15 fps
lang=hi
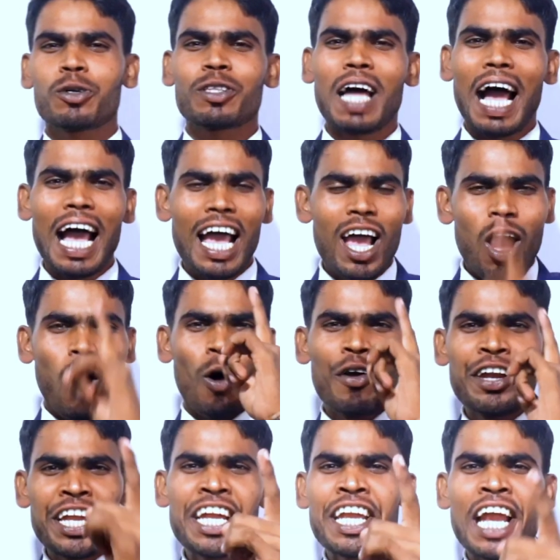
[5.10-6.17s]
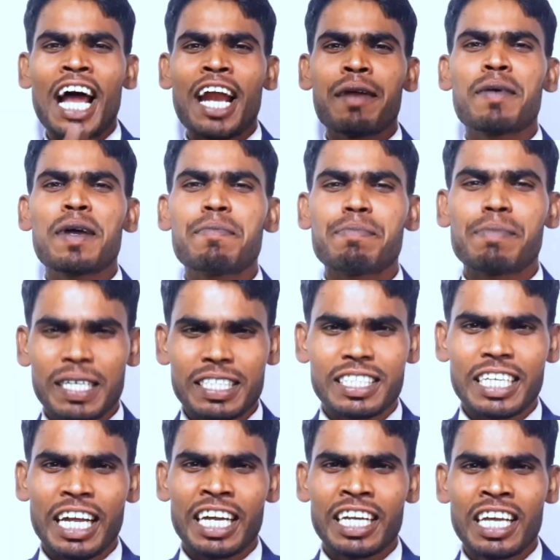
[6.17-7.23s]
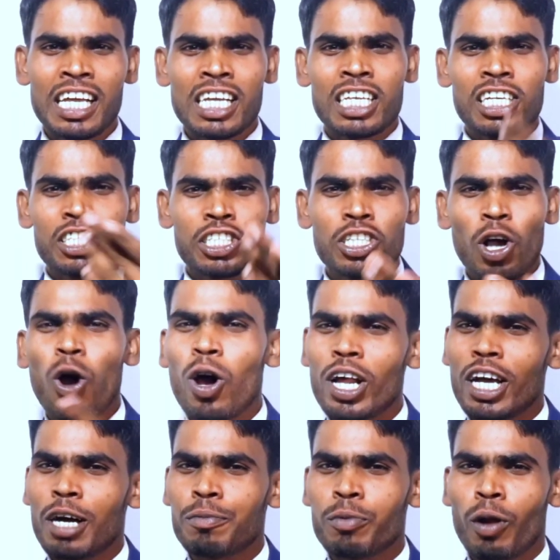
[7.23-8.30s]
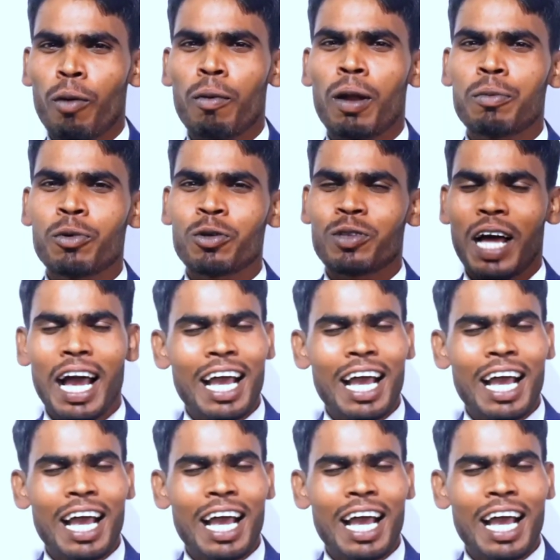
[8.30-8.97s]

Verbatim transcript: होता है और निन्यानवे परसेंट किसी और का प्रॉब्लम होता